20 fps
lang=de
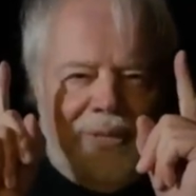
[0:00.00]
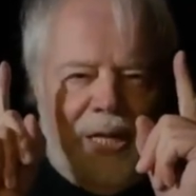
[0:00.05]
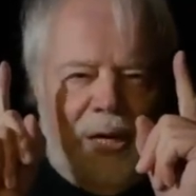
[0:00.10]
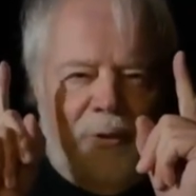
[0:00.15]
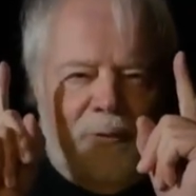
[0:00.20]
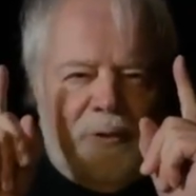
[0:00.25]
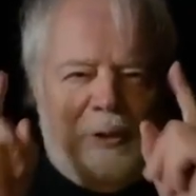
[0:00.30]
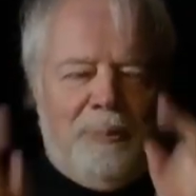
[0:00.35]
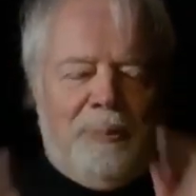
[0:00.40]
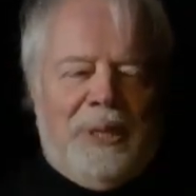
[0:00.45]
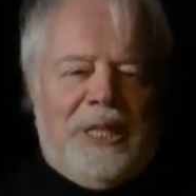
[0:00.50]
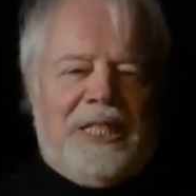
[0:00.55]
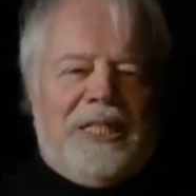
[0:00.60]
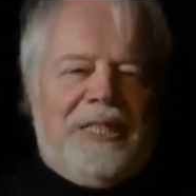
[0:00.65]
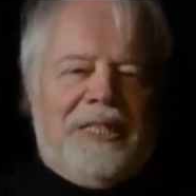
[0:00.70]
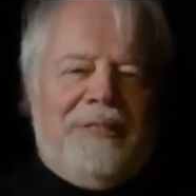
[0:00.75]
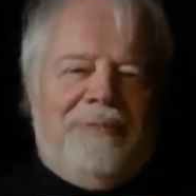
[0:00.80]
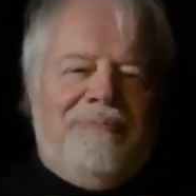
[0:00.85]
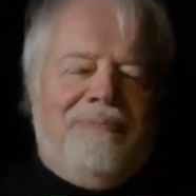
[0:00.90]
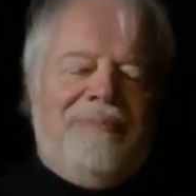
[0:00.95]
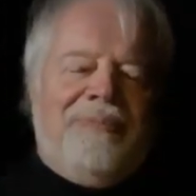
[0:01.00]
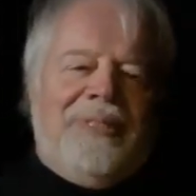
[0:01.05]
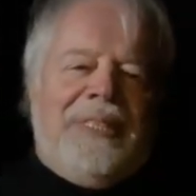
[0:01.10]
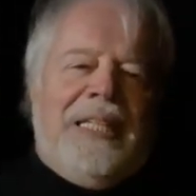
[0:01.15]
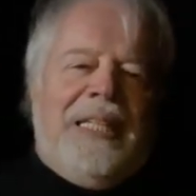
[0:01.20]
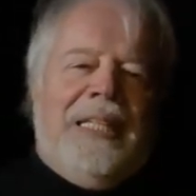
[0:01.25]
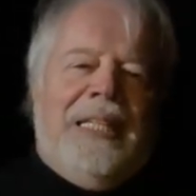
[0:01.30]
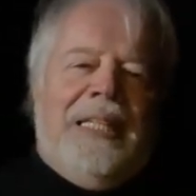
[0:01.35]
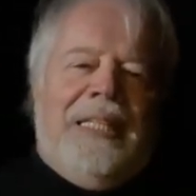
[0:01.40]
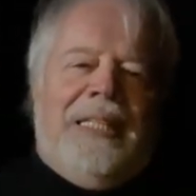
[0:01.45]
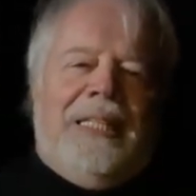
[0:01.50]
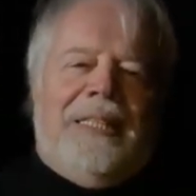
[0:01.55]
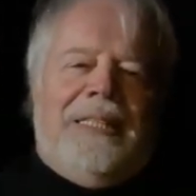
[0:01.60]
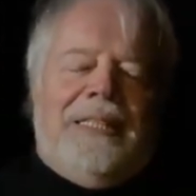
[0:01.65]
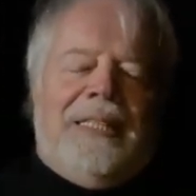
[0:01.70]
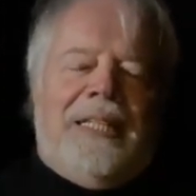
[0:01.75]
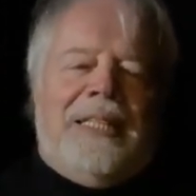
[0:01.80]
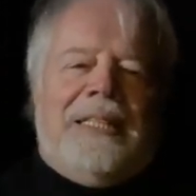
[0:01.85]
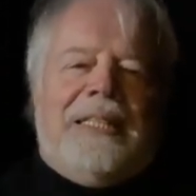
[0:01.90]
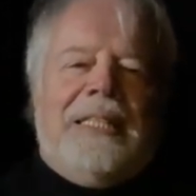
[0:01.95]
Aufgepasst!
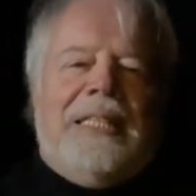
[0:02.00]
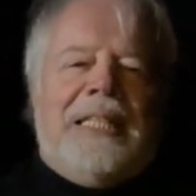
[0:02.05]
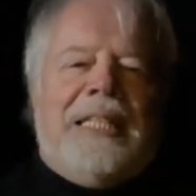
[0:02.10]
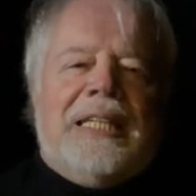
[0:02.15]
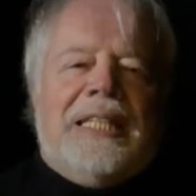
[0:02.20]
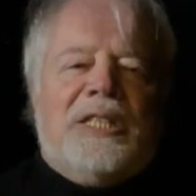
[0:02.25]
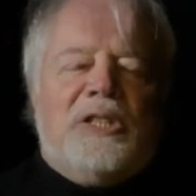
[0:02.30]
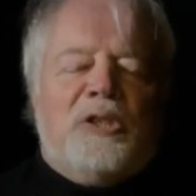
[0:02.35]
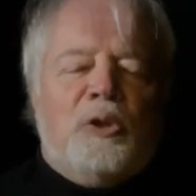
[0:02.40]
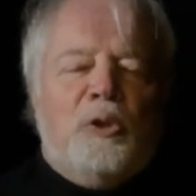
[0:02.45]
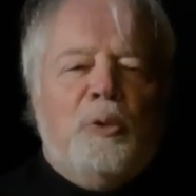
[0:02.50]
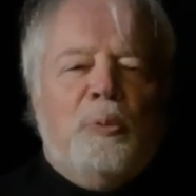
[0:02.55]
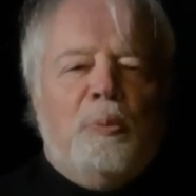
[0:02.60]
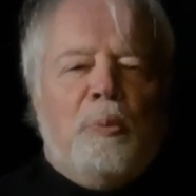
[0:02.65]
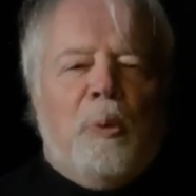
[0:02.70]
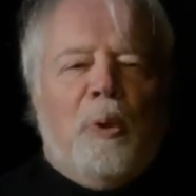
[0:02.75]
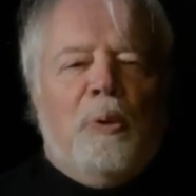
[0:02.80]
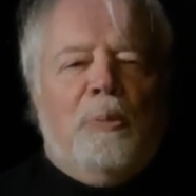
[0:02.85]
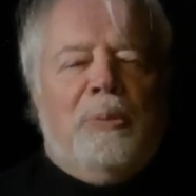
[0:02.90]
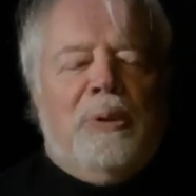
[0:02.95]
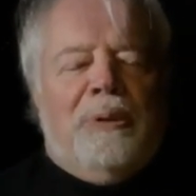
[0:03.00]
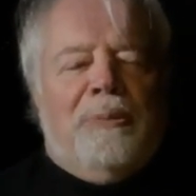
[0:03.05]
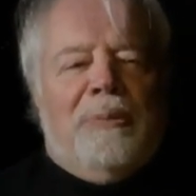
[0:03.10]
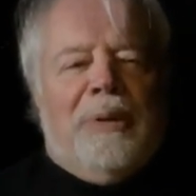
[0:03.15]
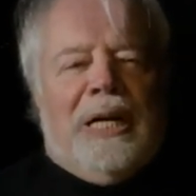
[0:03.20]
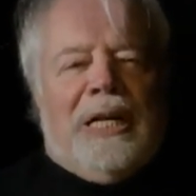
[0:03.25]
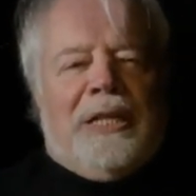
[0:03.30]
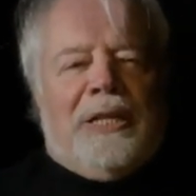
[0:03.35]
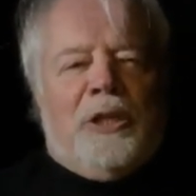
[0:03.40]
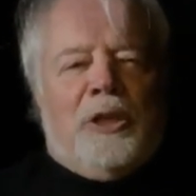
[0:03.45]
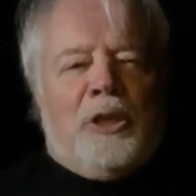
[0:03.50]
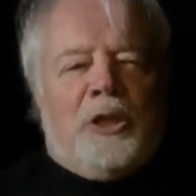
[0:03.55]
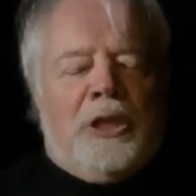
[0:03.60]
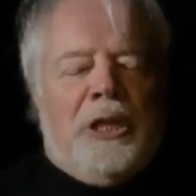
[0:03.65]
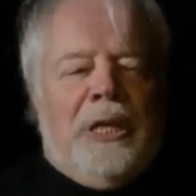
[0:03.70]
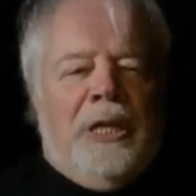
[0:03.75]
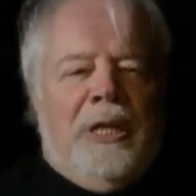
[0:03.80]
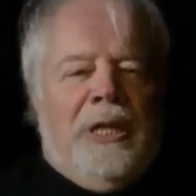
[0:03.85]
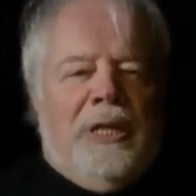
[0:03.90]
Das ist nicht ganz unproblematisch.